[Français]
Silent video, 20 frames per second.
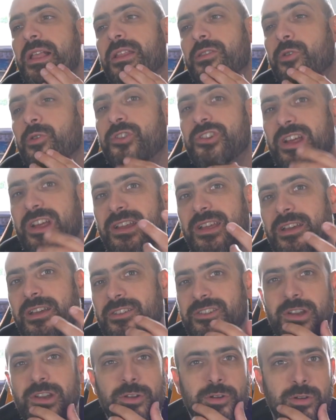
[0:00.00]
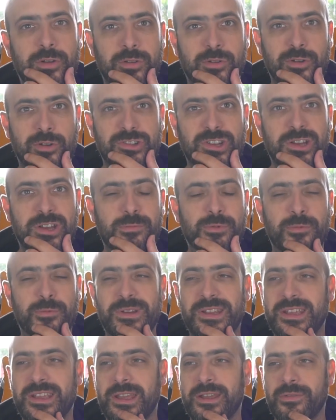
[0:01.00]
Donc j'allais j'allais dans le jardin
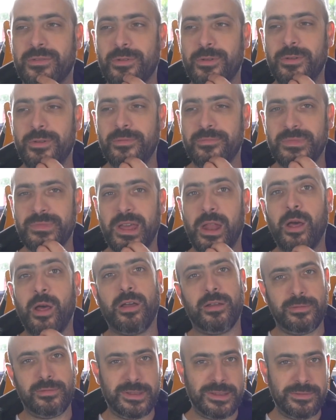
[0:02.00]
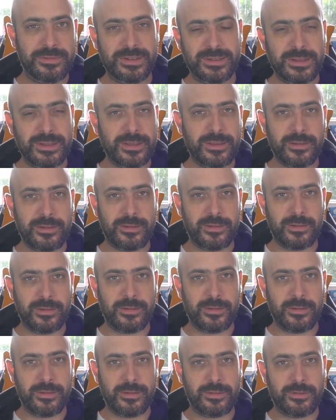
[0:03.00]
public à Évreux. Alors évitez
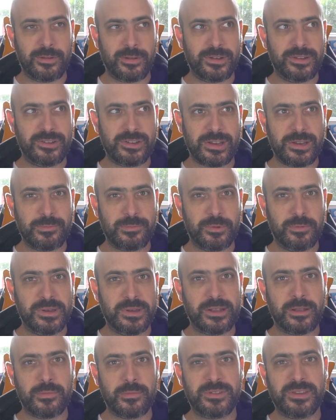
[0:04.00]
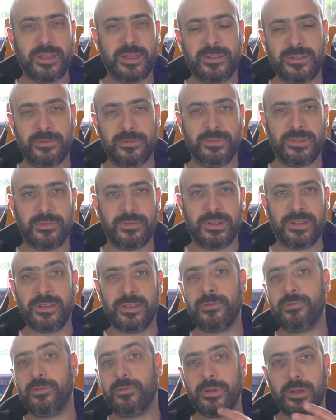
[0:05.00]
euh, dans des jardins publics comme ça, si vous avez des
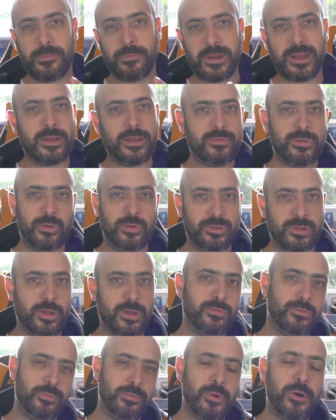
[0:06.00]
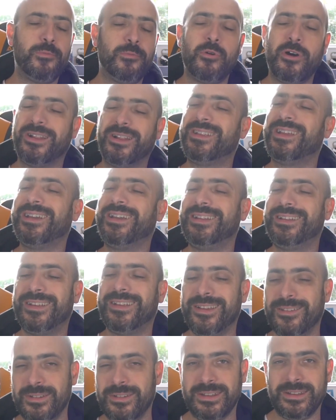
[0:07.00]
infos, à parler à voix haute. Hein. On vous prend pour un taré
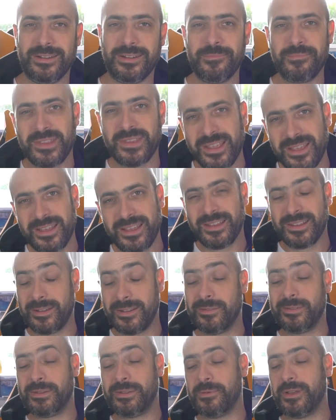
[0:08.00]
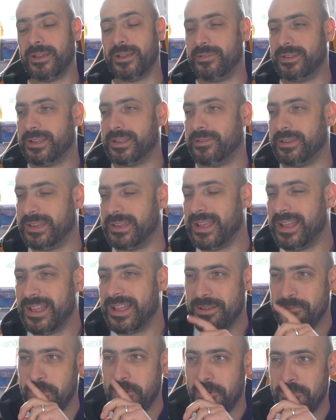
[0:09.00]
très vite. Hein. Ah ça m'est arrivé très vite.
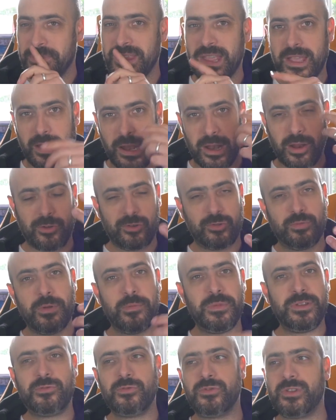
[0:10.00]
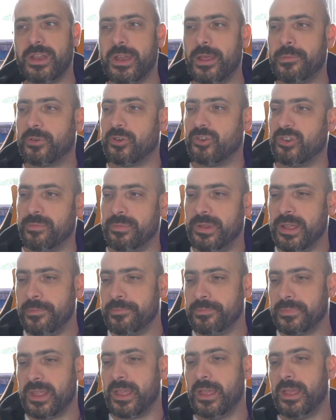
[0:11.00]
Bon, alors je me mets sous un arbre que j'aime bien.
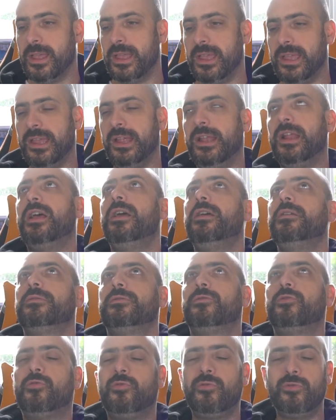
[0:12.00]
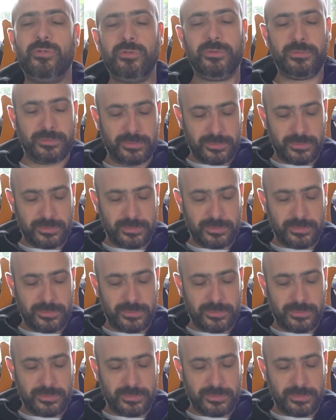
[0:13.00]
Et là, du coup,